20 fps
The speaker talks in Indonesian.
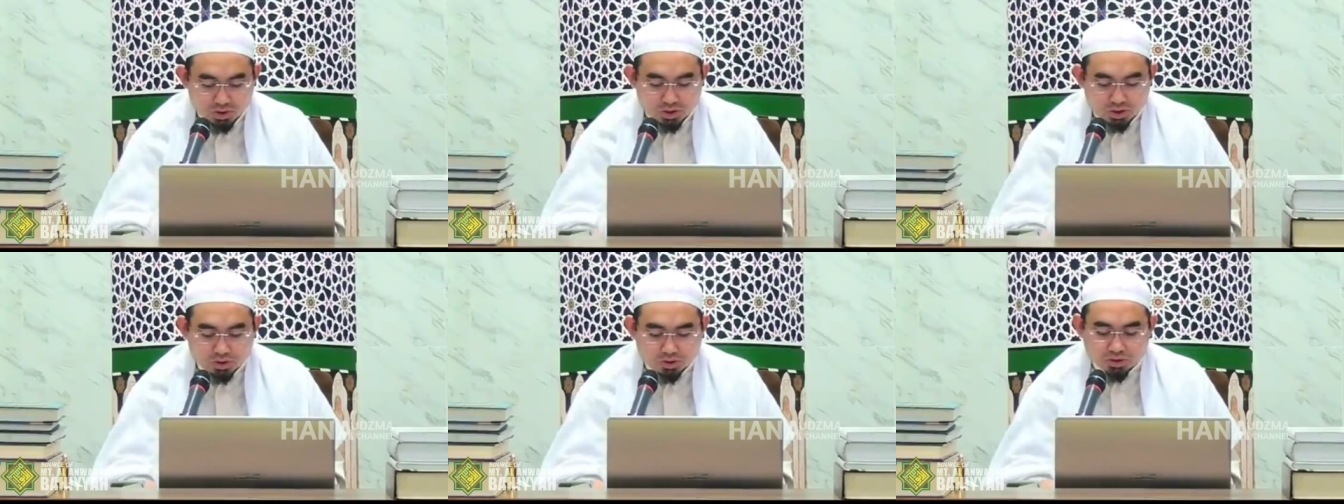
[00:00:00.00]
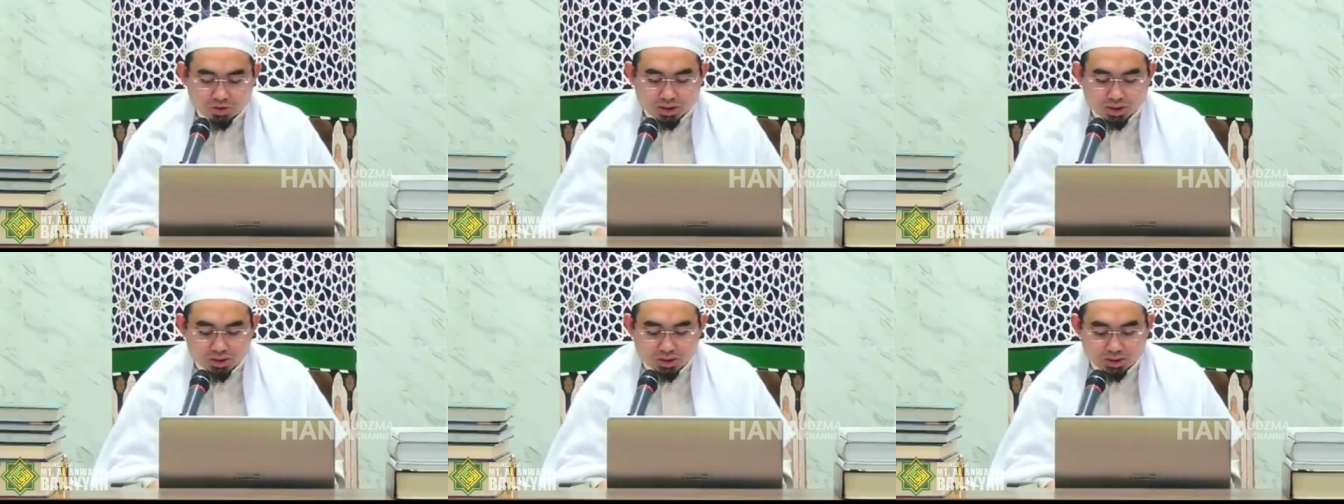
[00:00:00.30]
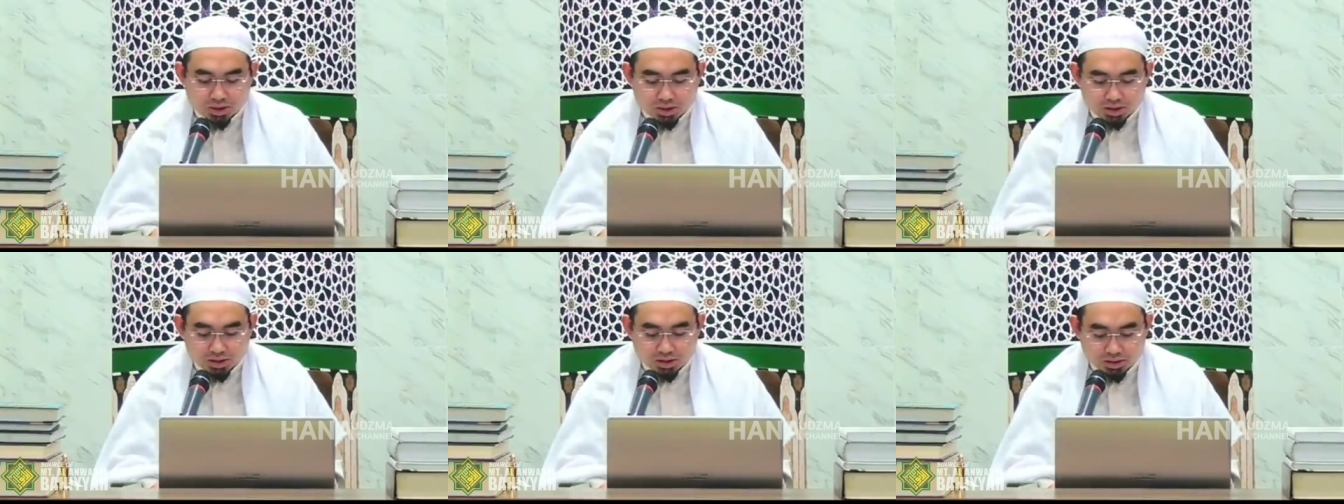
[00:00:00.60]
terus
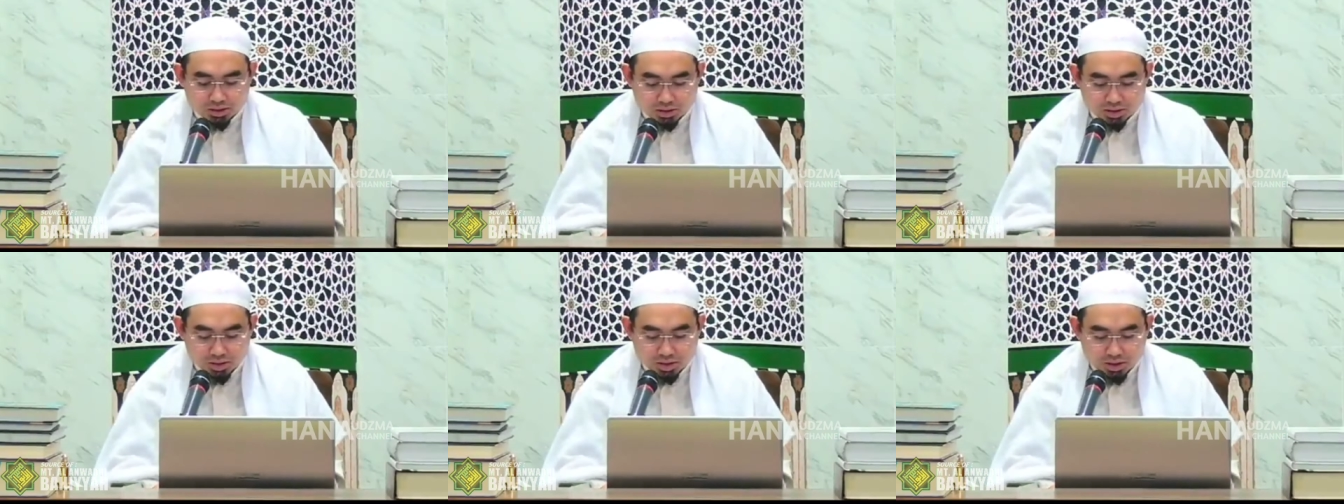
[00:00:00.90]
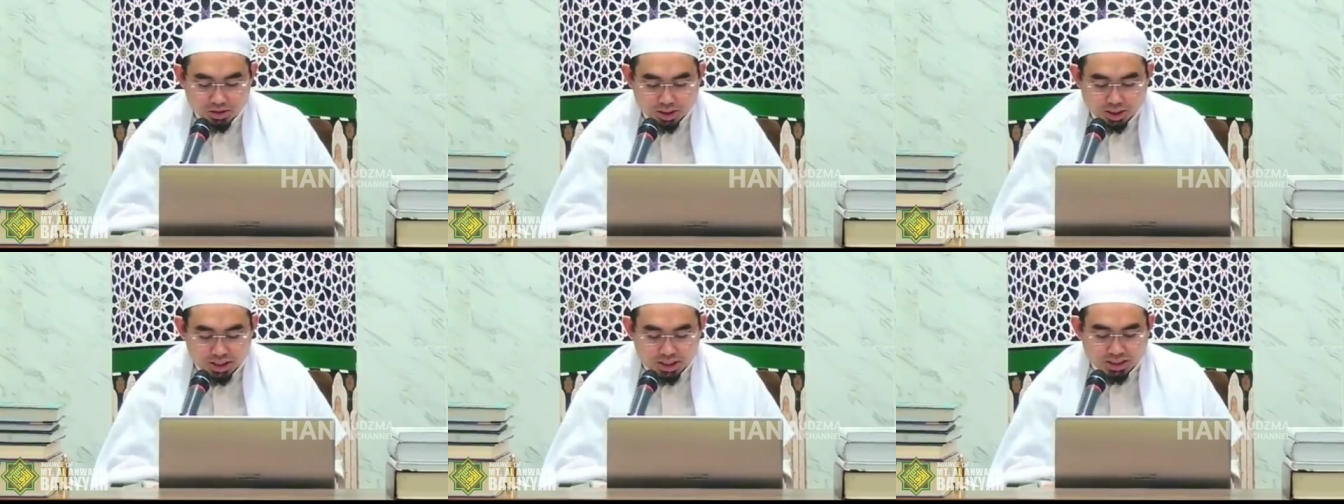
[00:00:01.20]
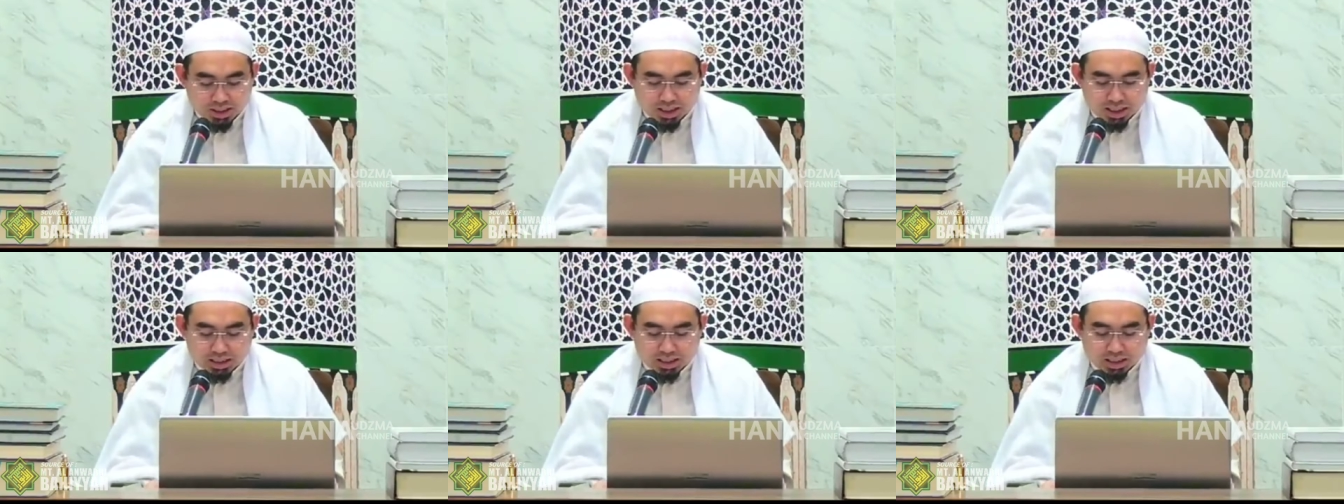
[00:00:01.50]
ansari karena
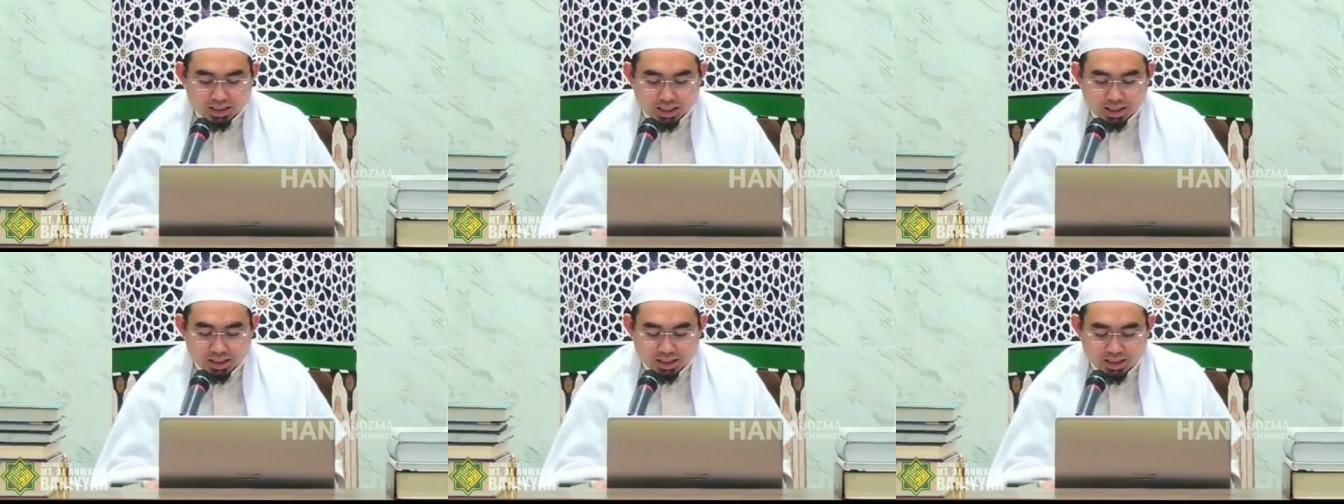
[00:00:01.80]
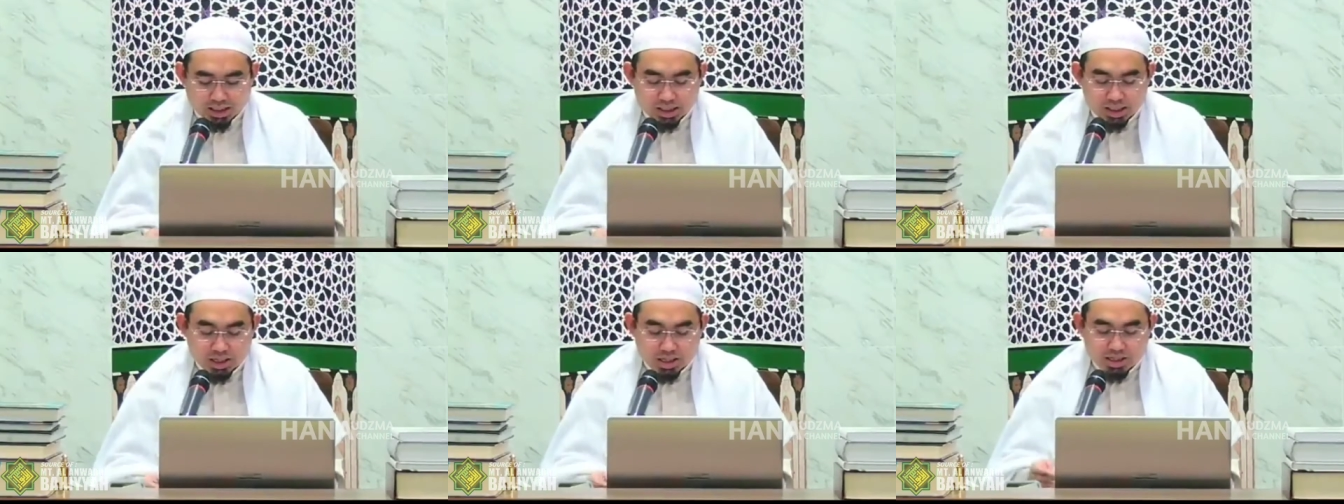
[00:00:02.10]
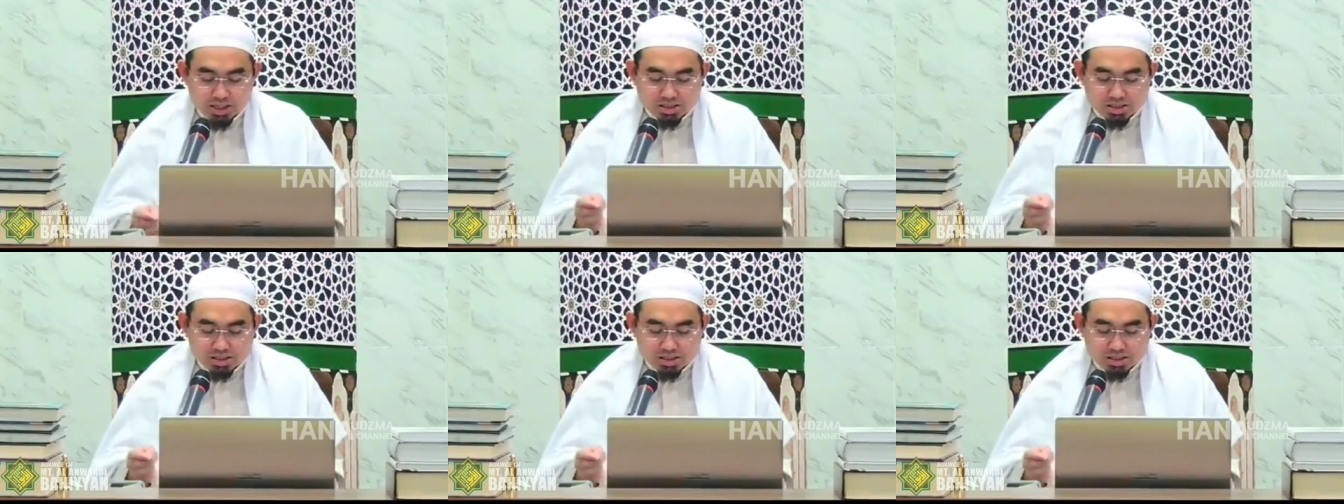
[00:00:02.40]
kita katakan tadi